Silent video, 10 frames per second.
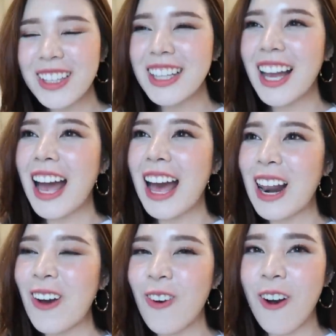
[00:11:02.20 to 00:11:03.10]
ตอนนี้นะคะ
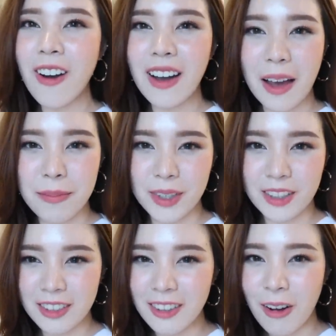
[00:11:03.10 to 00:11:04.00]
เราก็กลับมา
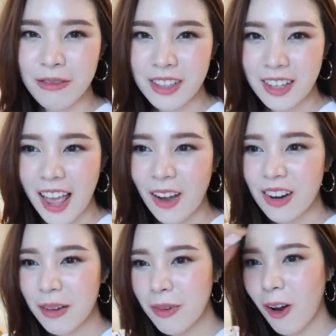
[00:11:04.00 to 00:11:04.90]
ถึงออฟฟิศแล้ว
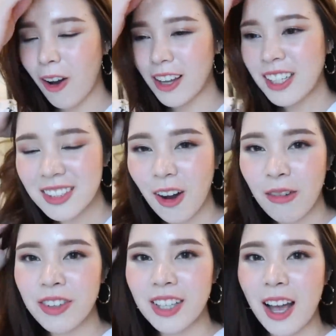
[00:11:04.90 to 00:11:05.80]
เรียบร้อยคือ
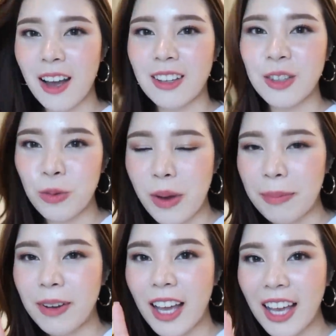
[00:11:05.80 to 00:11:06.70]
ออฟฟิศอ่ะอยู่แบ
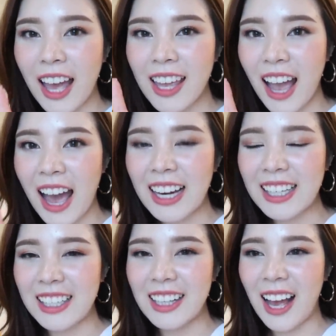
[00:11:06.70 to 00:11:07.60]
บใกล้ๆอา
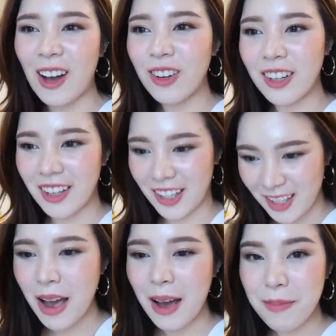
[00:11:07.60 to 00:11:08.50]
รีนะคะก็เลย
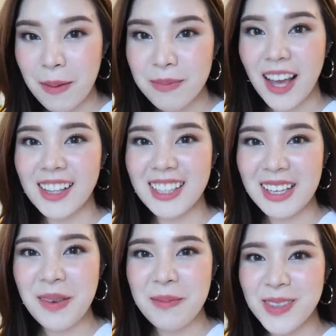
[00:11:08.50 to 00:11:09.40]
มาพำนักที่
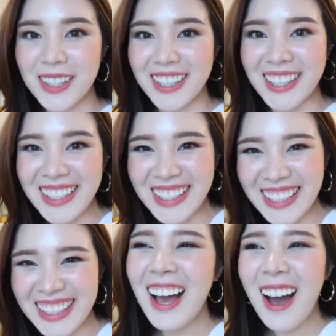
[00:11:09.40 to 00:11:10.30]
นี่แป๊บหนึ่ง
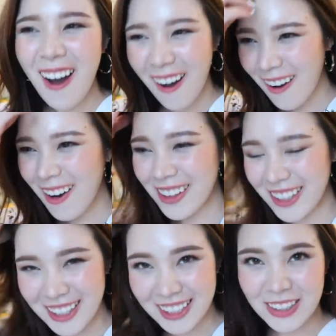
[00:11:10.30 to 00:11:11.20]
เออ
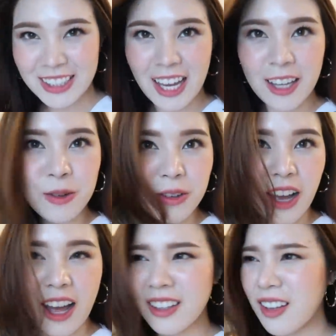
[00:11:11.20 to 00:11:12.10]
นี่เดี๋ยวว่าจะให้ดู
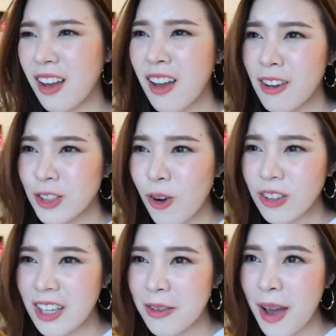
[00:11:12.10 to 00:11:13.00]
นะคะเนี่ยโช
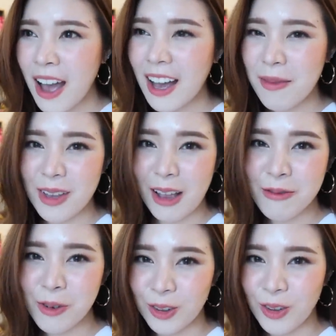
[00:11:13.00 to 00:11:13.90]
คดีมากกลับมาทั
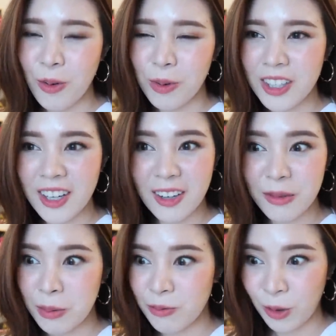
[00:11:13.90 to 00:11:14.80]
นฝนตกพอดีเลย
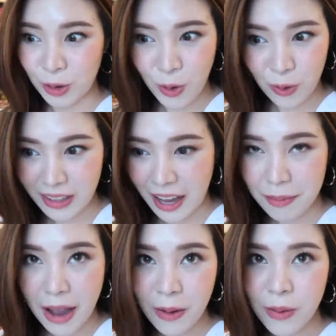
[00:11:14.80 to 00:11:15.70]
แบบฝนตกหนัก
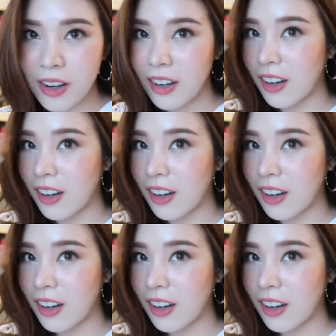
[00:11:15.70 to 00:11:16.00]
มากเวอ